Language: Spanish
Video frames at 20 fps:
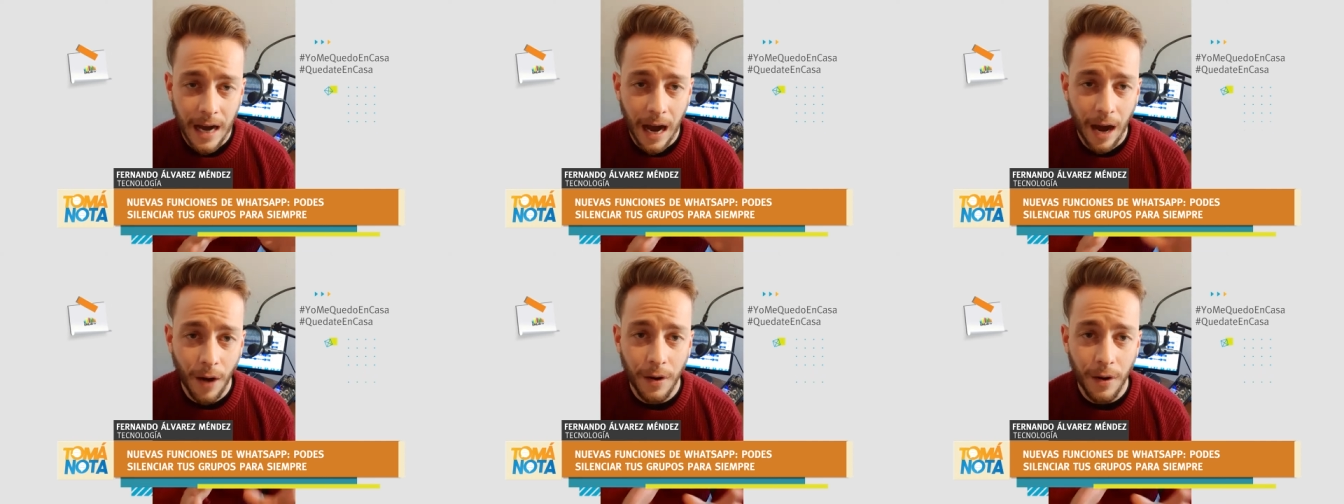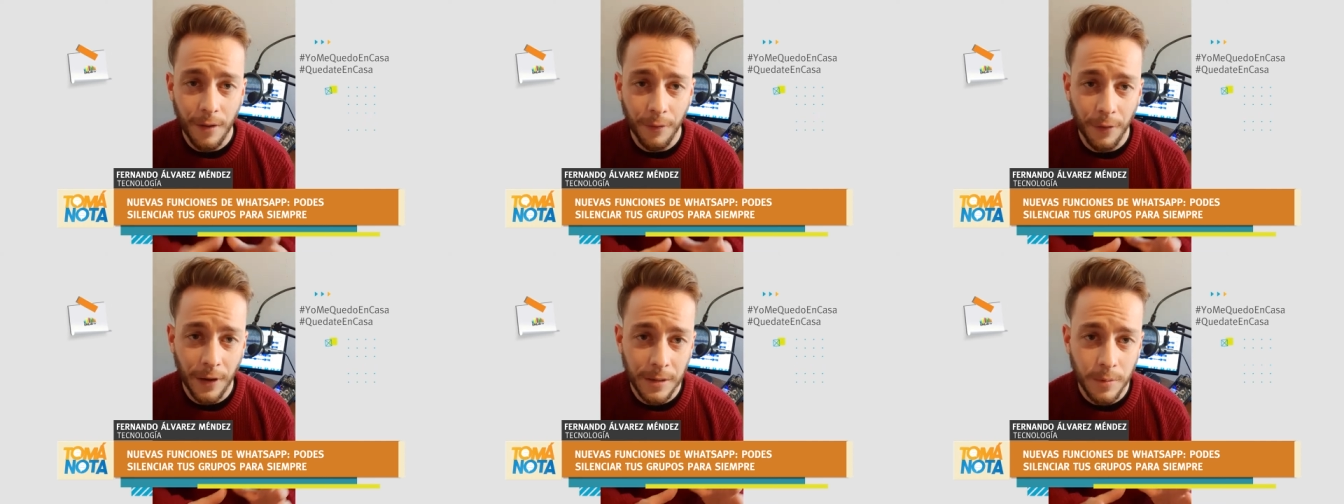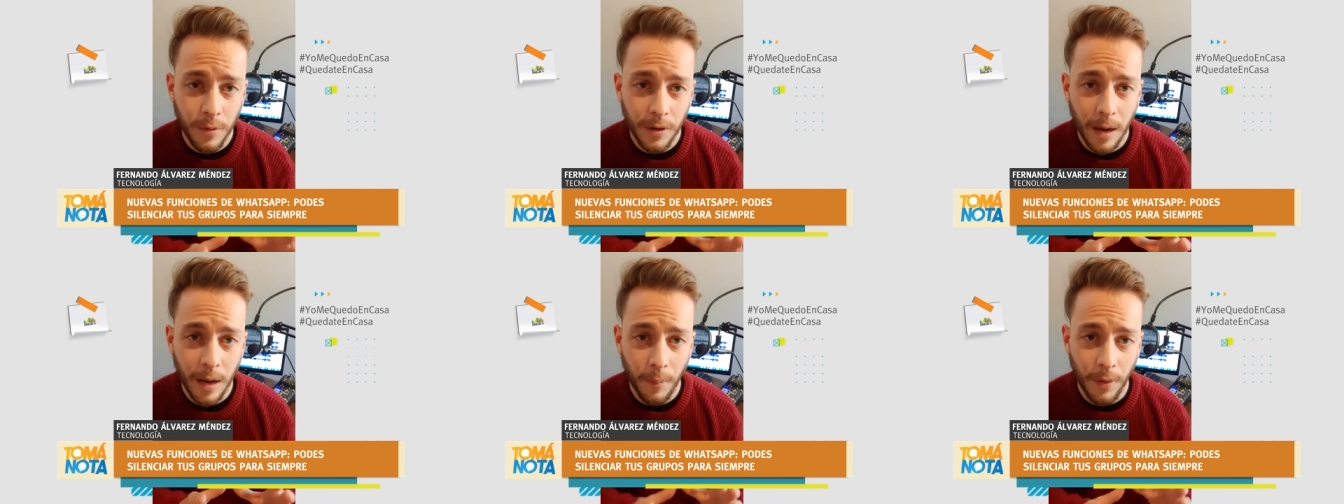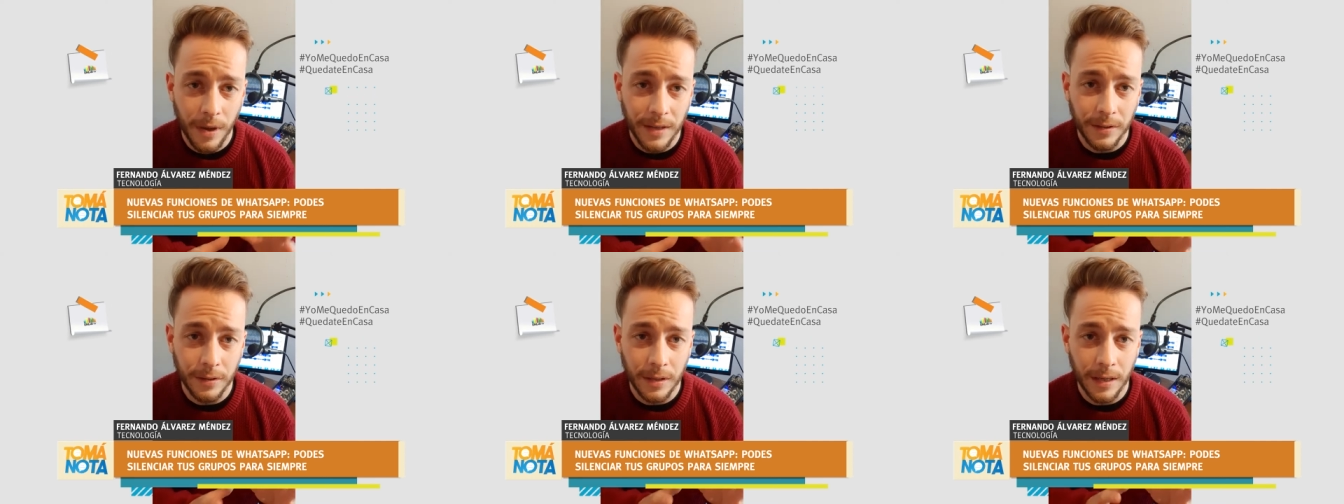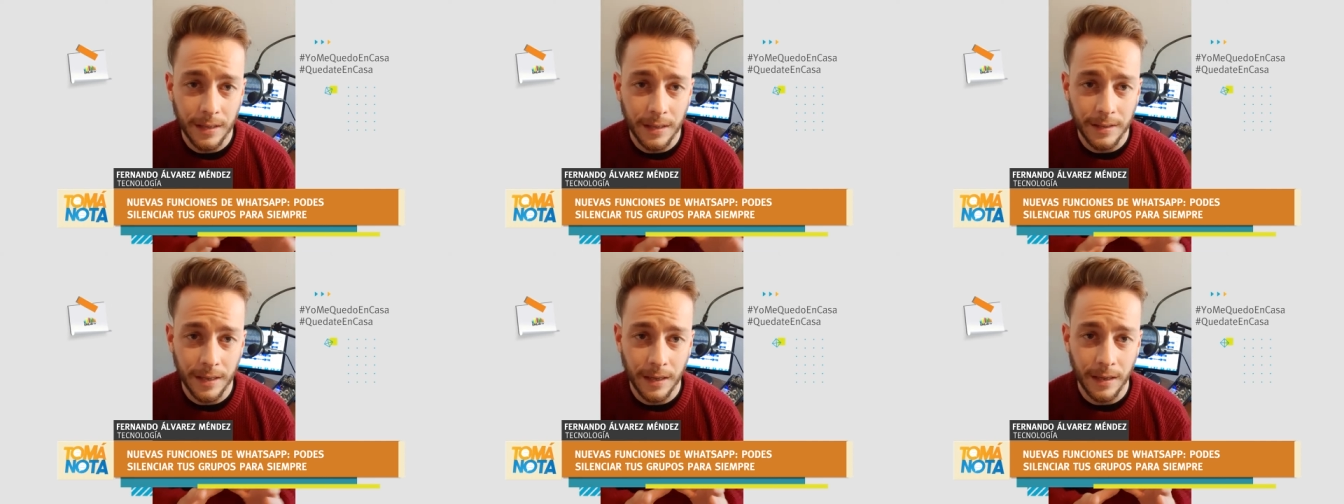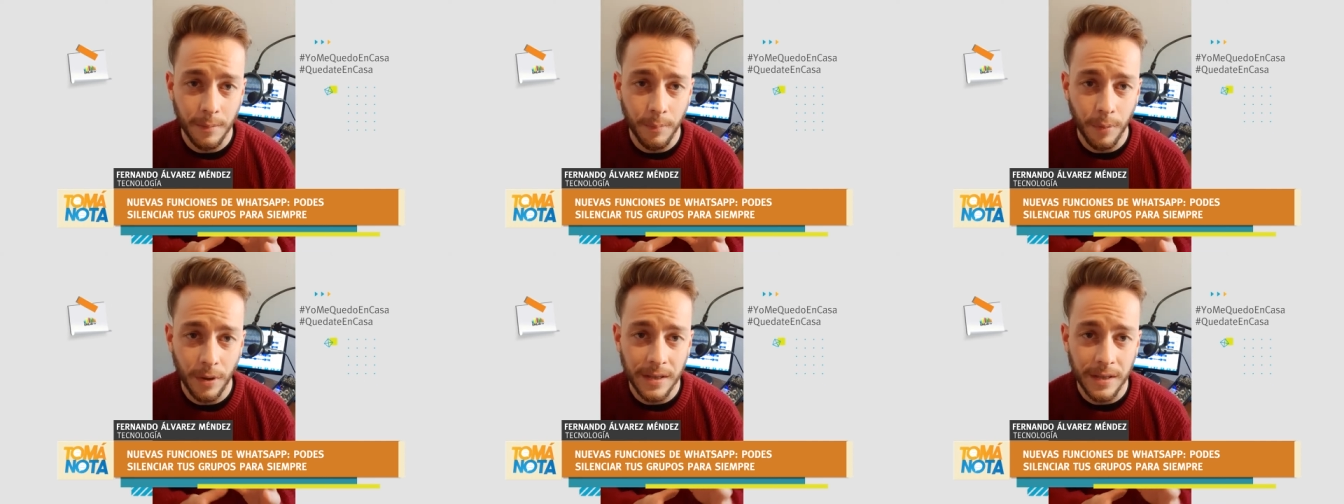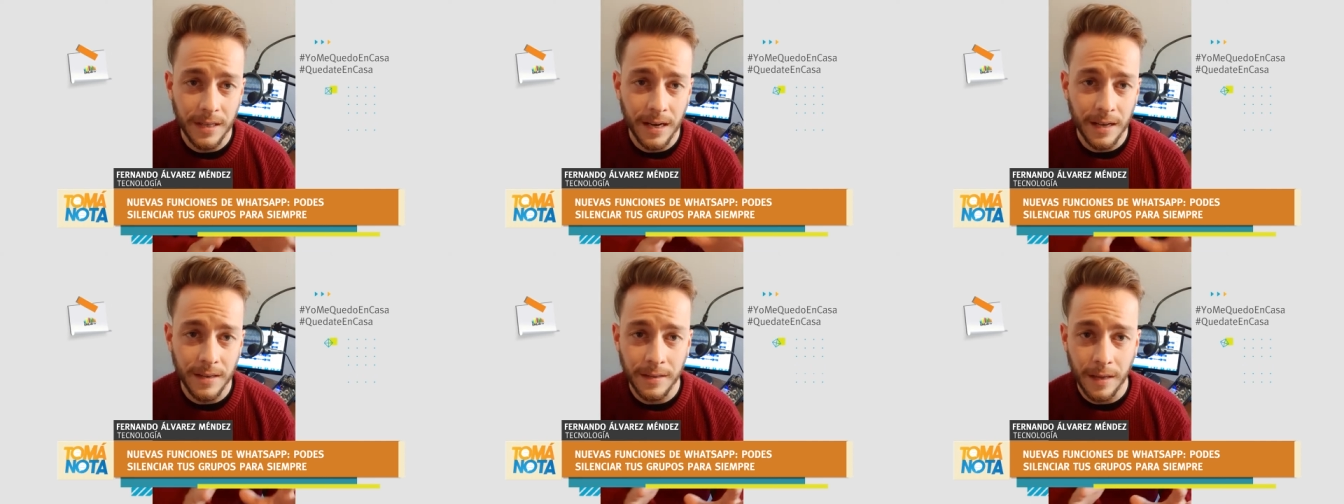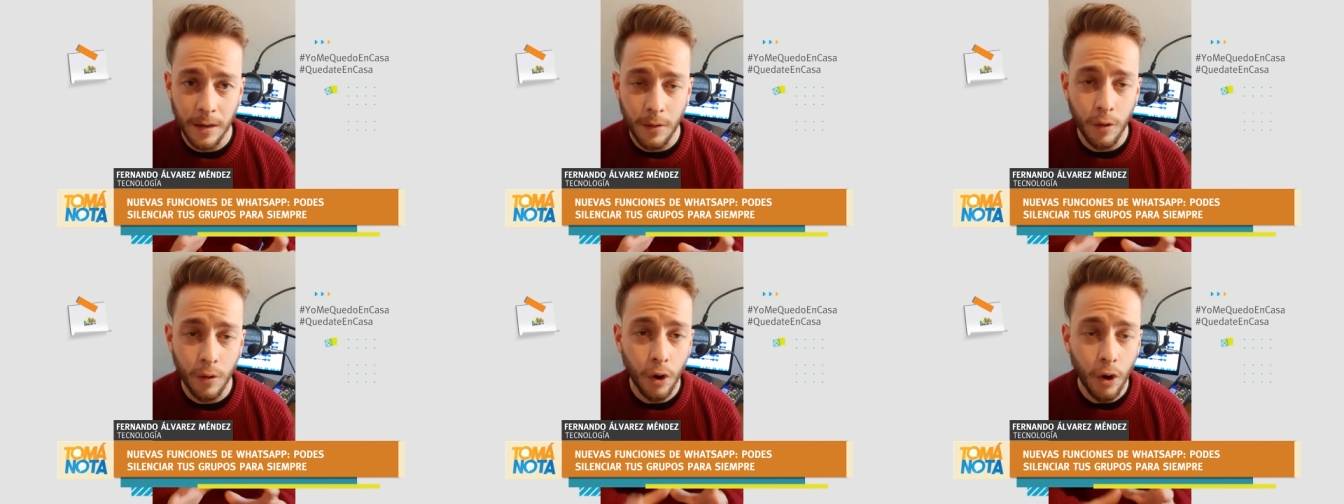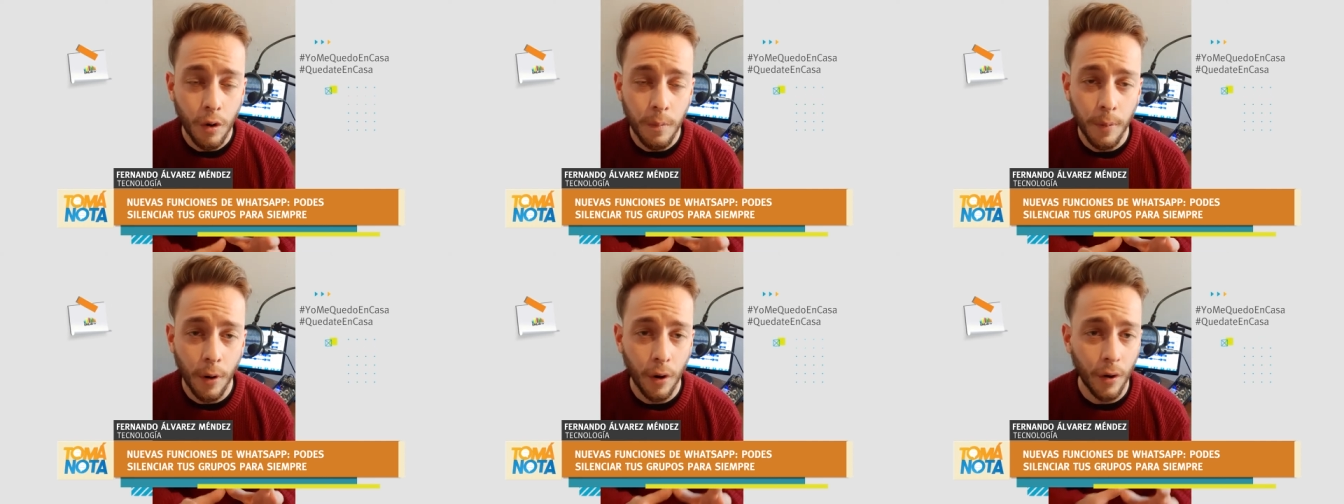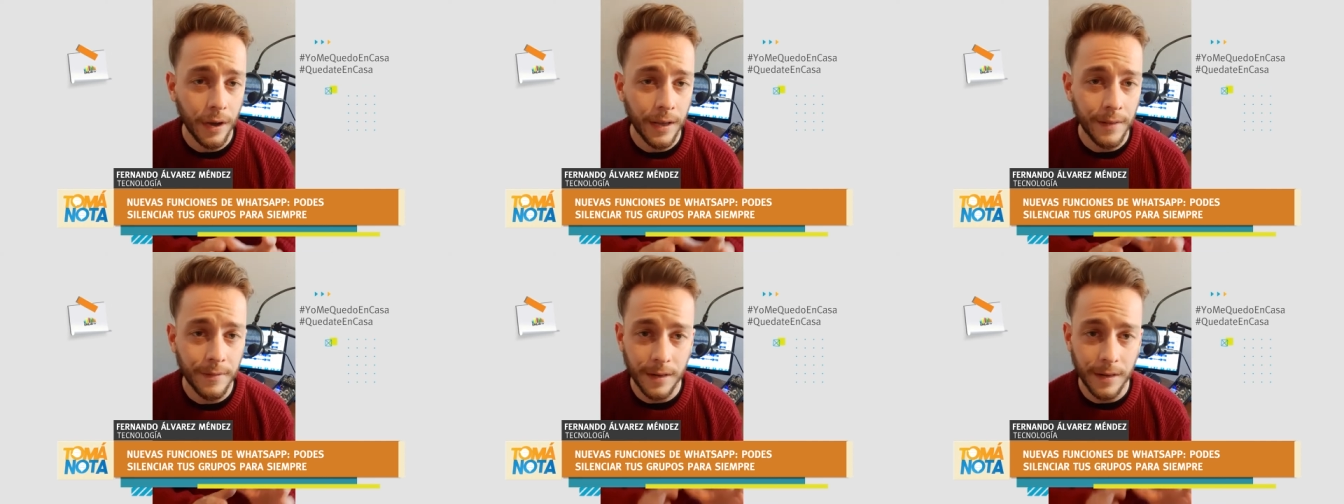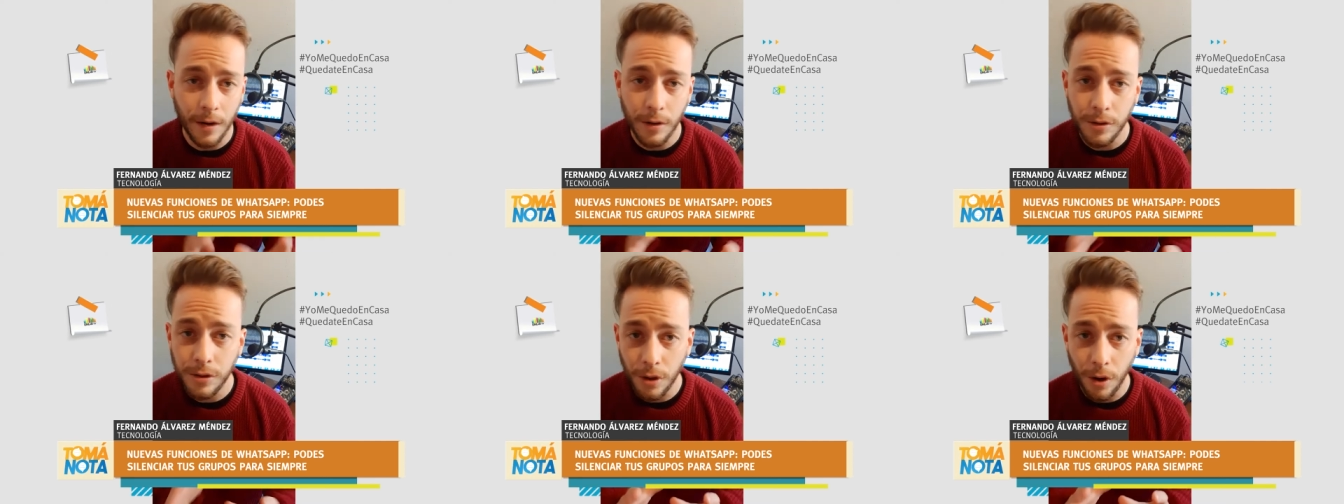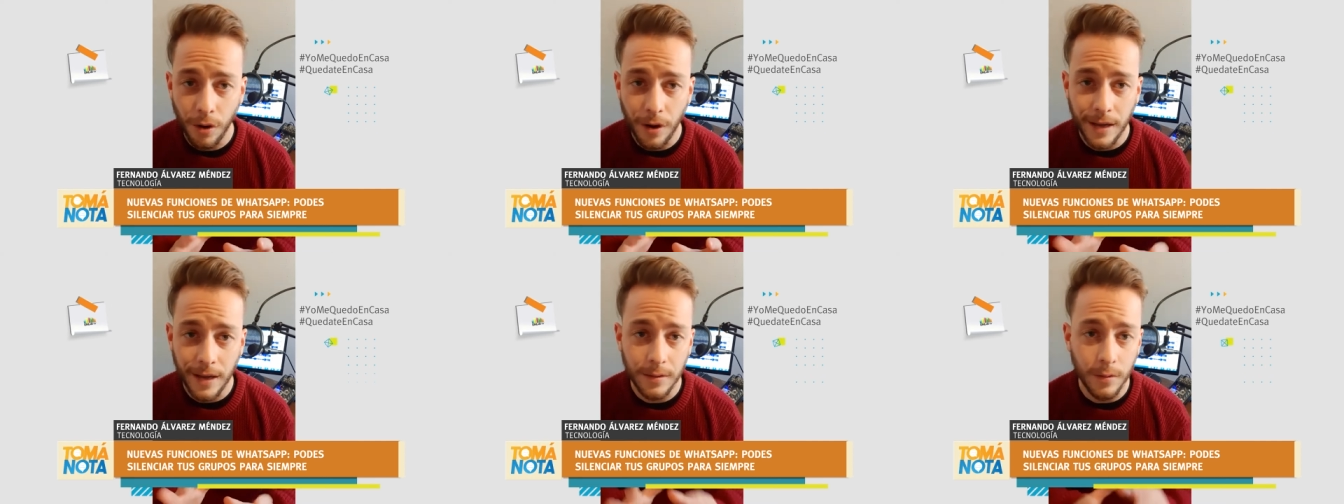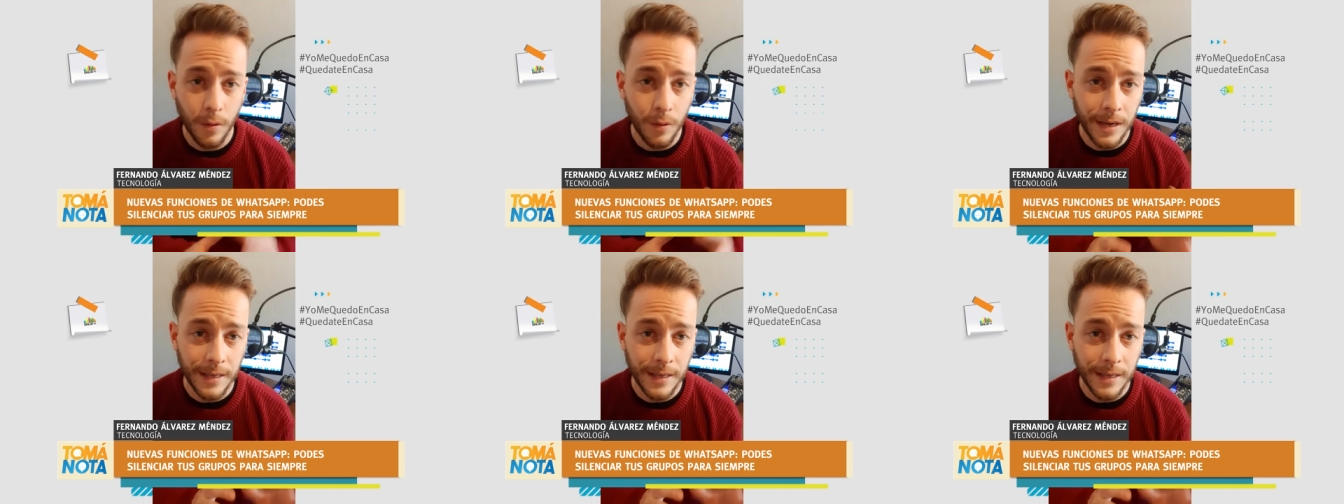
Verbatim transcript: Ahora Facebook la puedes, se puede silenciar un grupo entre 8 horas,